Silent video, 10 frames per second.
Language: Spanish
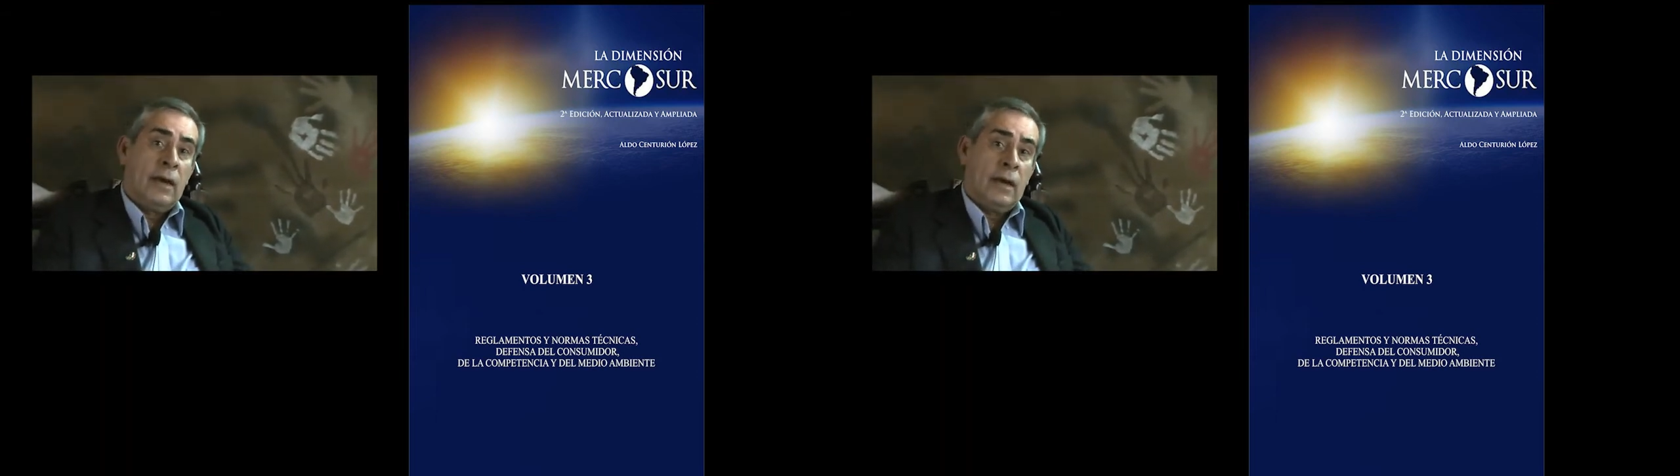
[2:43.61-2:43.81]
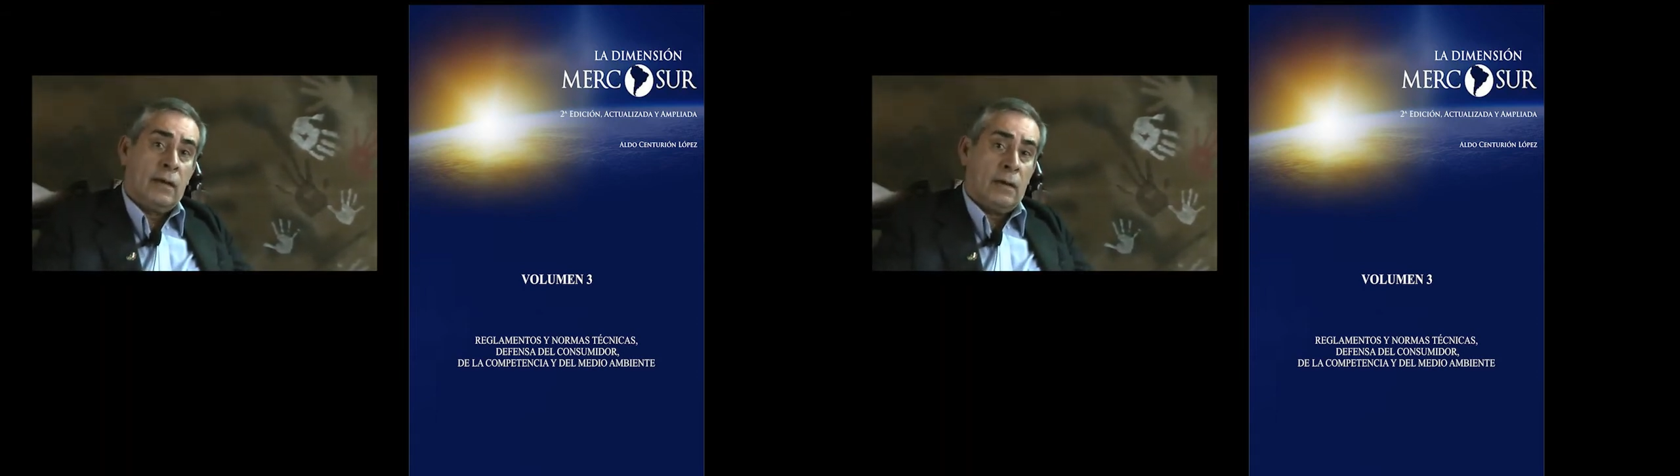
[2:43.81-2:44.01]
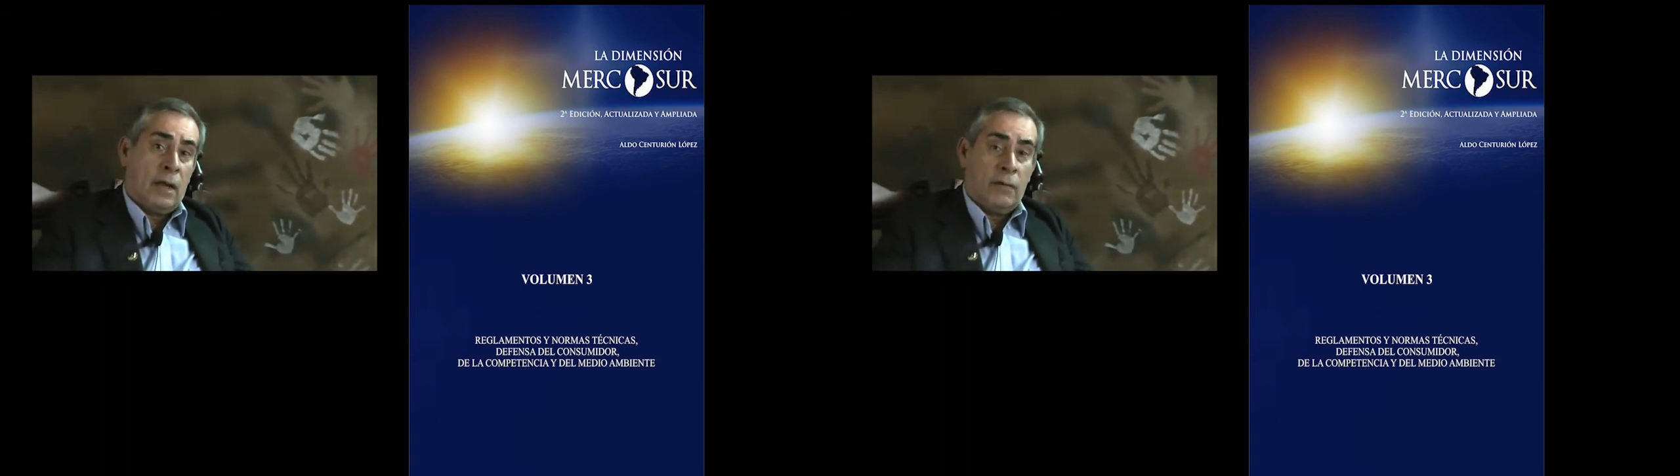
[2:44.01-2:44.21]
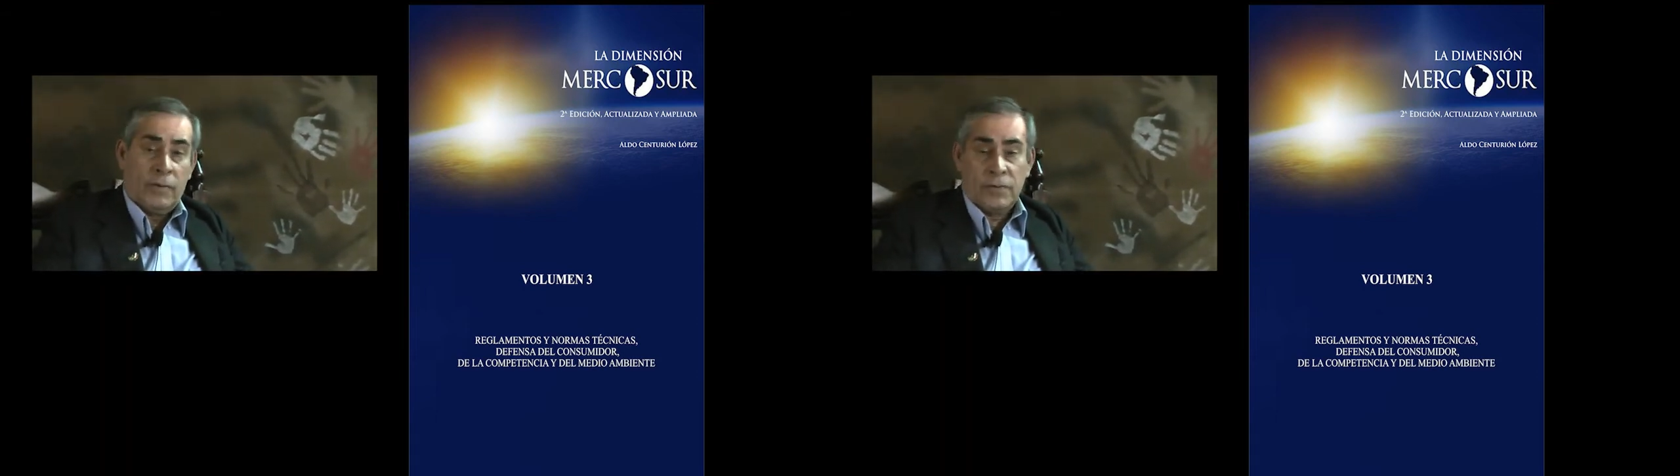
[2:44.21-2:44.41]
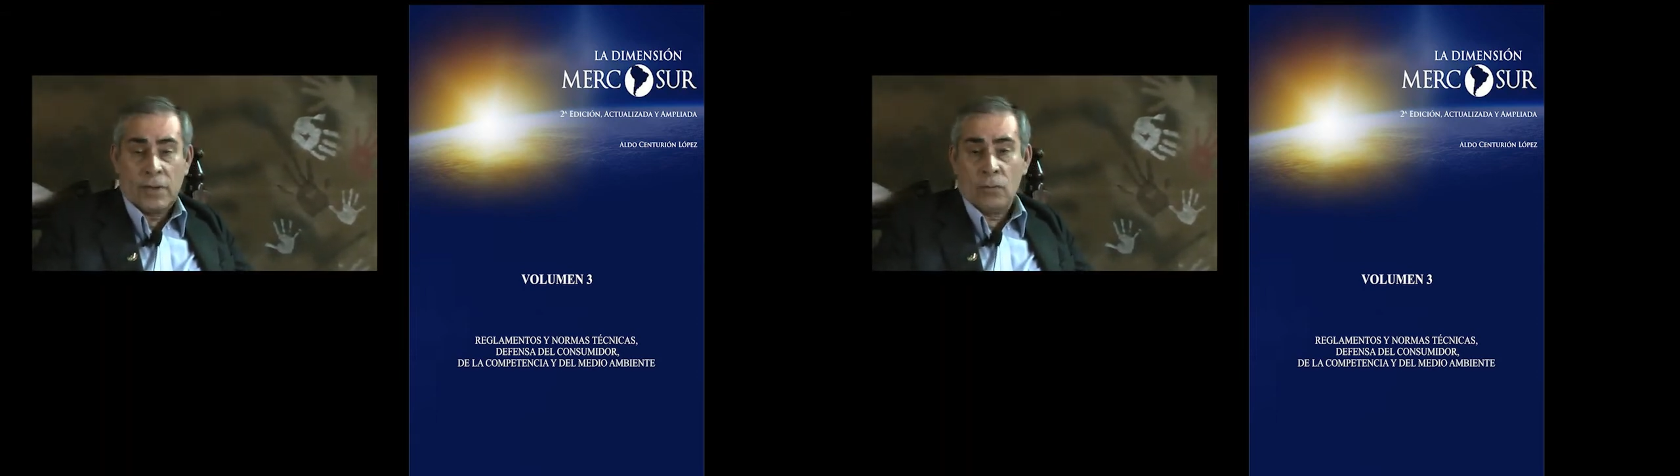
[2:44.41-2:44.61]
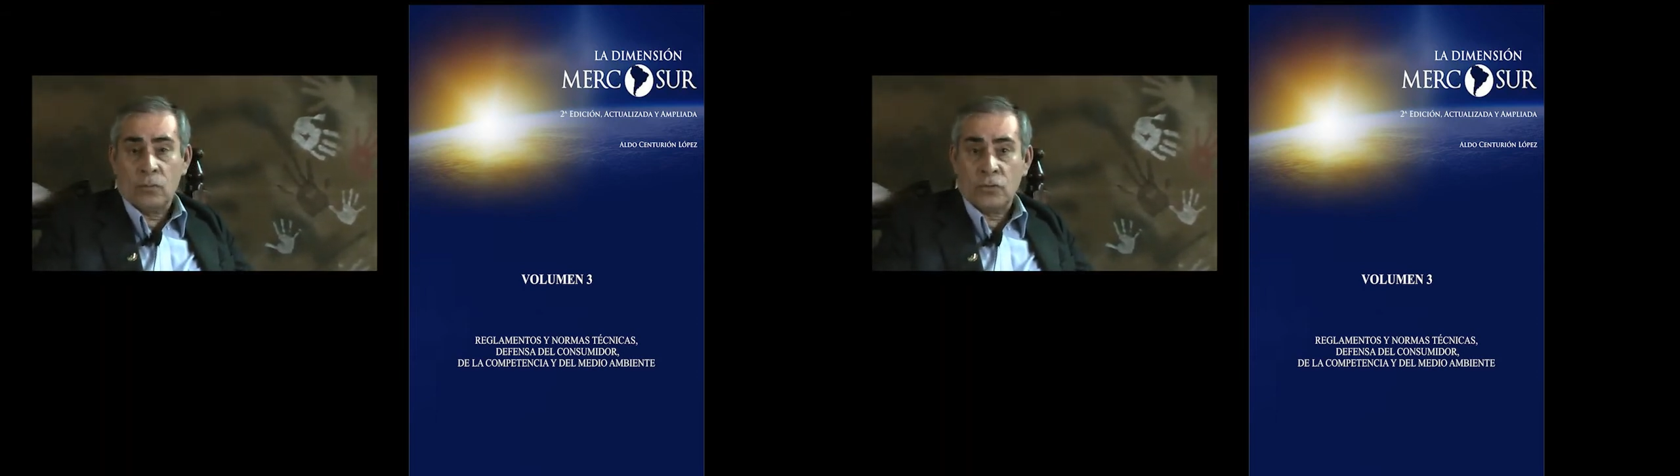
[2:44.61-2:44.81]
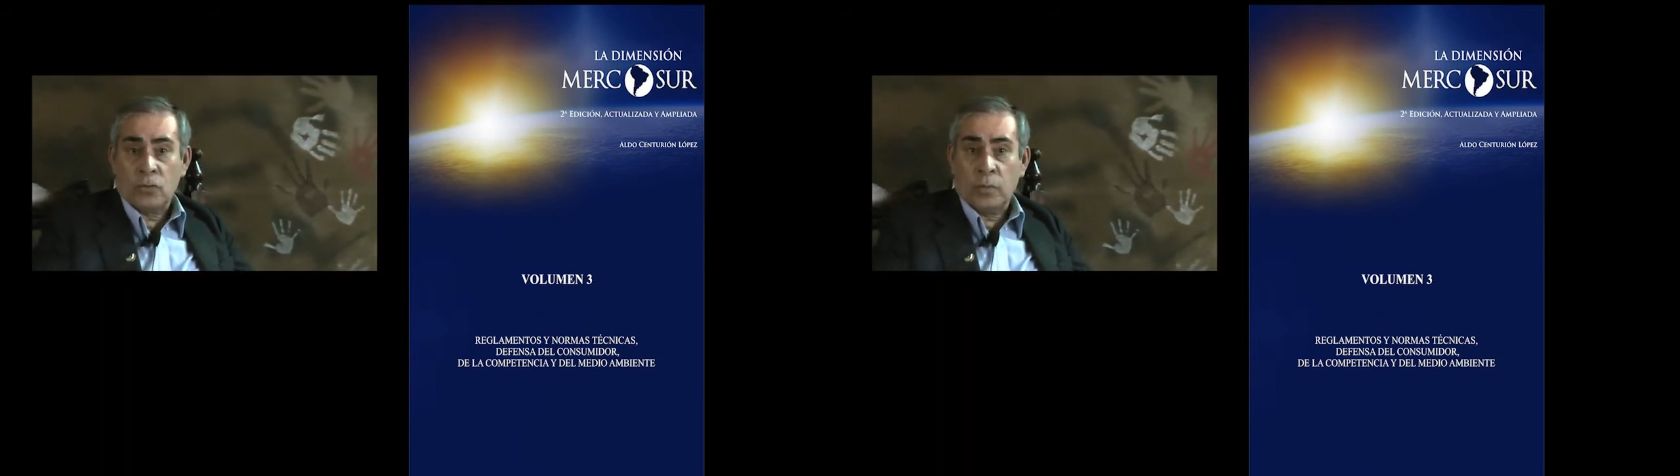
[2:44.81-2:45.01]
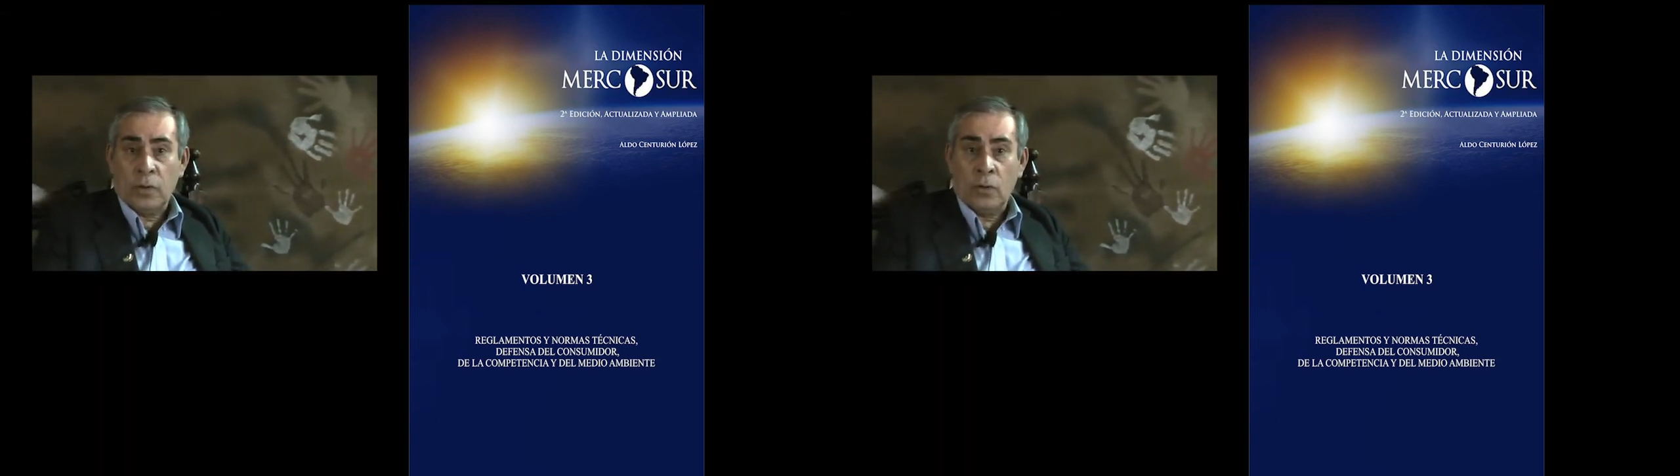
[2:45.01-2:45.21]
eh, la defensa del
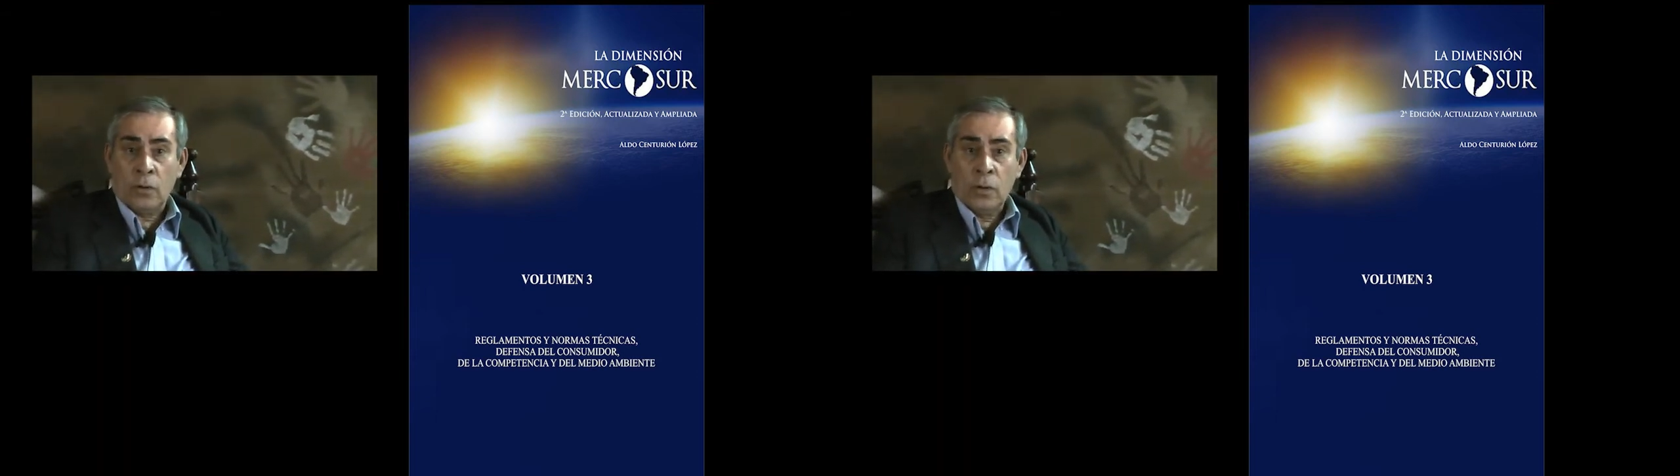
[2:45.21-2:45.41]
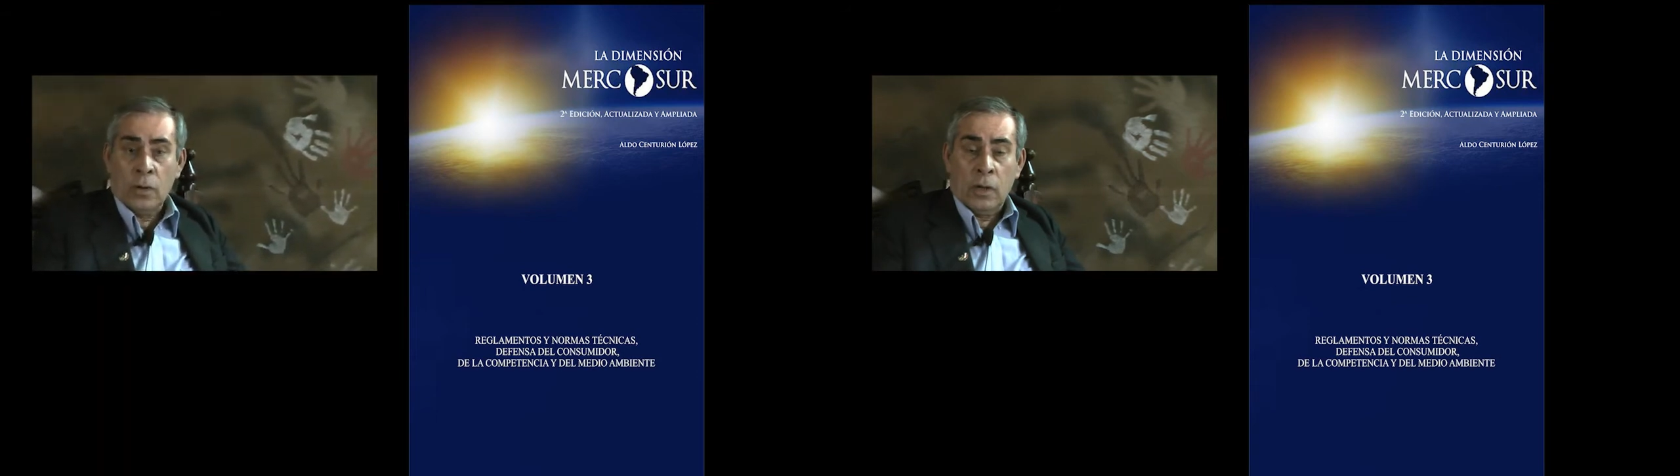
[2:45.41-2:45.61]
consumidor